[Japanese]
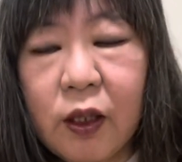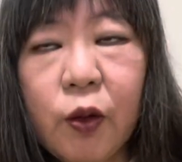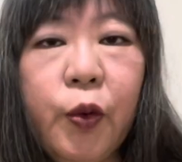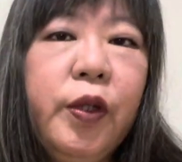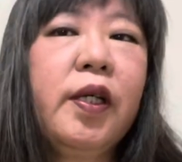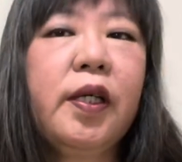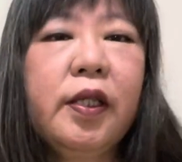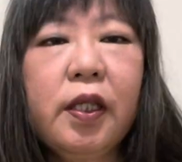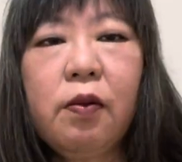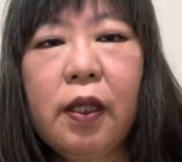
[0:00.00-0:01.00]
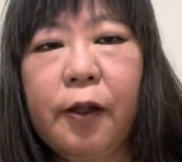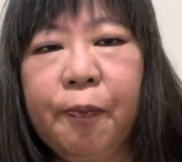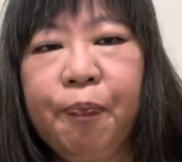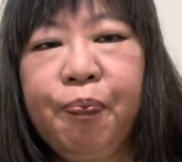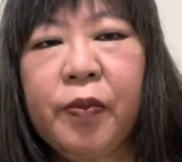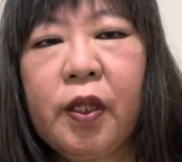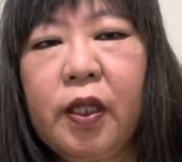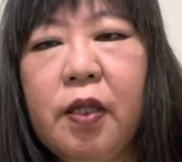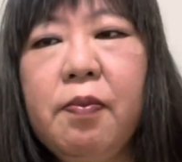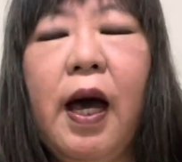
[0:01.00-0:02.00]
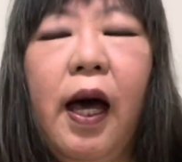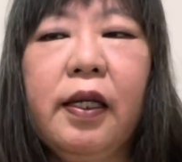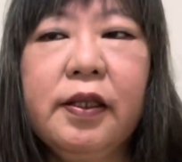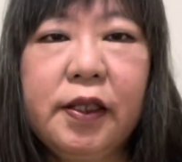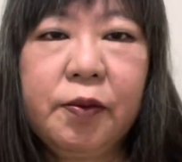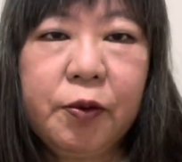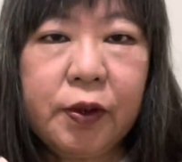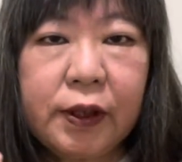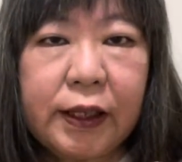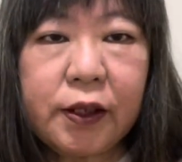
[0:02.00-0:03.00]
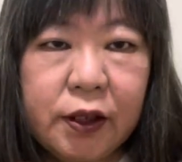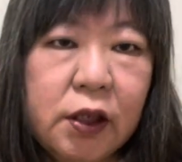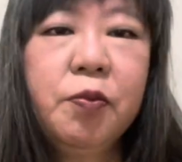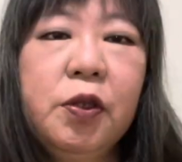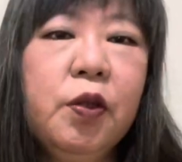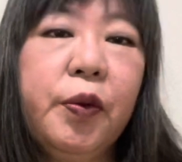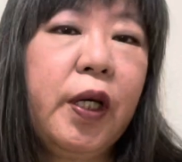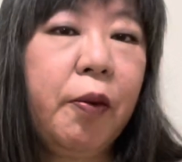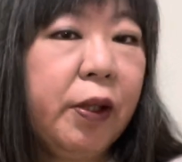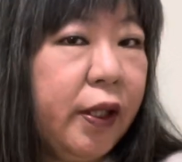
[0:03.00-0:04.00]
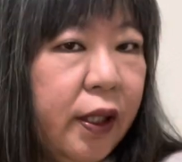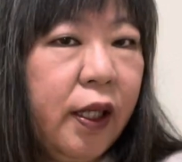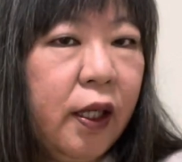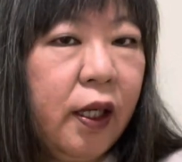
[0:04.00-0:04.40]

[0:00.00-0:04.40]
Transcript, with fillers: こういった方は今自分が進むのをやめてね